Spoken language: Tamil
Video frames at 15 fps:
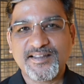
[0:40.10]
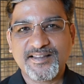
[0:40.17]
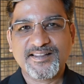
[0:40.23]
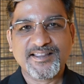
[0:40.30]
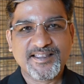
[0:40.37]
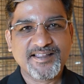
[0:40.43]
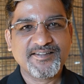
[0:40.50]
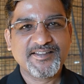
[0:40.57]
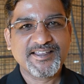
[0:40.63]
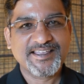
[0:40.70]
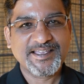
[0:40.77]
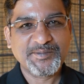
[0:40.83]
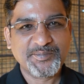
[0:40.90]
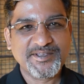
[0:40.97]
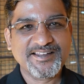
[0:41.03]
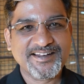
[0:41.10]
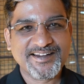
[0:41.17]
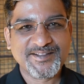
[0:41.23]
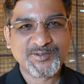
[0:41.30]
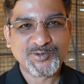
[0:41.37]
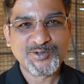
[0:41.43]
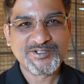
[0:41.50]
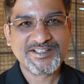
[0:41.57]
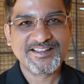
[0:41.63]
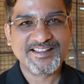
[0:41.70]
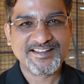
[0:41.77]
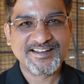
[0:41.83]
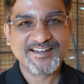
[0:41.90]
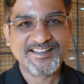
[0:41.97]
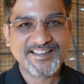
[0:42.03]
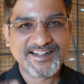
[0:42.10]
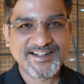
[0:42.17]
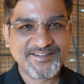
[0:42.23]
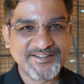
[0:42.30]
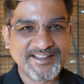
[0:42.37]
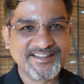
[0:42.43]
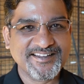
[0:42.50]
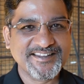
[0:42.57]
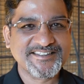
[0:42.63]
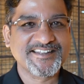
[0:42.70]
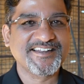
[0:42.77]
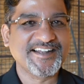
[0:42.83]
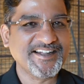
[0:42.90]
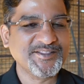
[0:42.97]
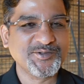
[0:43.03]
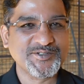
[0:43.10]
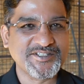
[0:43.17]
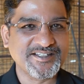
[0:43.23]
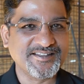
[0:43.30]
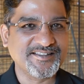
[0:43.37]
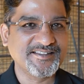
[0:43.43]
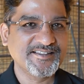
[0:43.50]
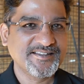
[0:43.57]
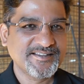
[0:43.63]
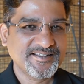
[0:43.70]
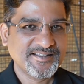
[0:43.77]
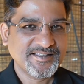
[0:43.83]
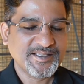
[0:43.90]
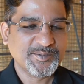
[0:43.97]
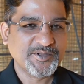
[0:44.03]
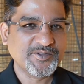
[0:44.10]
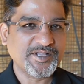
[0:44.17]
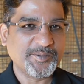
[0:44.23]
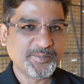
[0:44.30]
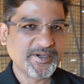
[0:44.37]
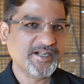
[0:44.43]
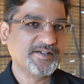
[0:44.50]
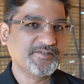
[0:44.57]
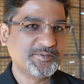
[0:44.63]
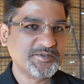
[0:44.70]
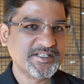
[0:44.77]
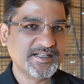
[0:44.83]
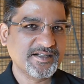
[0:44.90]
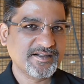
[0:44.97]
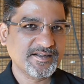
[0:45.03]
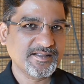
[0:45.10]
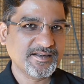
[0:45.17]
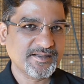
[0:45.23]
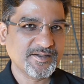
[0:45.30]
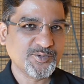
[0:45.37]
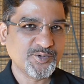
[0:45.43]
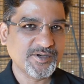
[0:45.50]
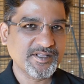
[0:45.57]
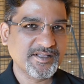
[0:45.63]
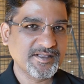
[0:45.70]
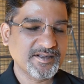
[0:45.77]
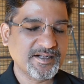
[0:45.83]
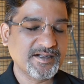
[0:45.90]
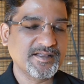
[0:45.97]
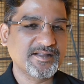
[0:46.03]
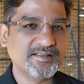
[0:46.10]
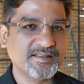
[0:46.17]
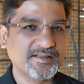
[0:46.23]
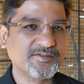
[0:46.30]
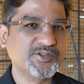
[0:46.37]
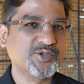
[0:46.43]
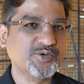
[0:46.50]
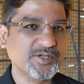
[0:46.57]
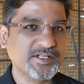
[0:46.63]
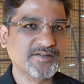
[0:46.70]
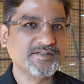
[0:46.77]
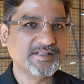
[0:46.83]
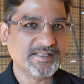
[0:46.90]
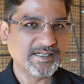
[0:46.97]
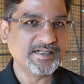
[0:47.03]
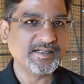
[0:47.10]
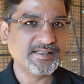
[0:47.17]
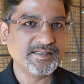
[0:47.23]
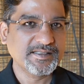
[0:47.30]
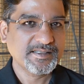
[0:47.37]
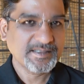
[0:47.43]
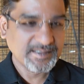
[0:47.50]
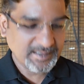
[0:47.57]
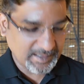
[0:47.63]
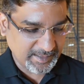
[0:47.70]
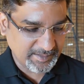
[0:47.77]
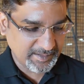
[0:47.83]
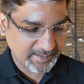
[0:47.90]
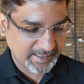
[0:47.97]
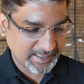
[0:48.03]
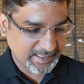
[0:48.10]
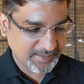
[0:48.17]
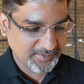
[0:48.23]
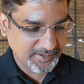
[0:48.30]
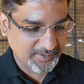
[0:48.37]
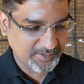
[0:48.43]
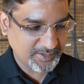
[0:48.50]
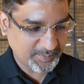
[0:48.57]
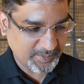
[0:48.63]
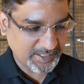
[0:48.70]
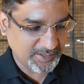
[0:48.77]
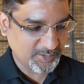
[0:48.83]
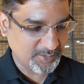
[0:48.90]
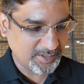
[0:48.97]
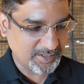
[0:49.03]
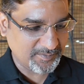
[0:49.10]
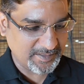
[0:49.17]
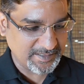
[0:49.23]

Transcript: இந்த கேள்வி கேட்பீங்கன்னு எனக்கு தோணுச்சு அதனால் ஏற்கனவே அந்த லிஸ்ட் நான் எடுத்து வச்சுருந்தேன் இப்போ வந்து அப்பேடா வெப்சைட்டில் இருக்கக்கூடிய ரெண்டாயிரத்தி இருபத்தொன்று இருபத்தி ரெண்டு அந்த டேட்டாவை நான் வந்து பார்த்து உங்களுக்கு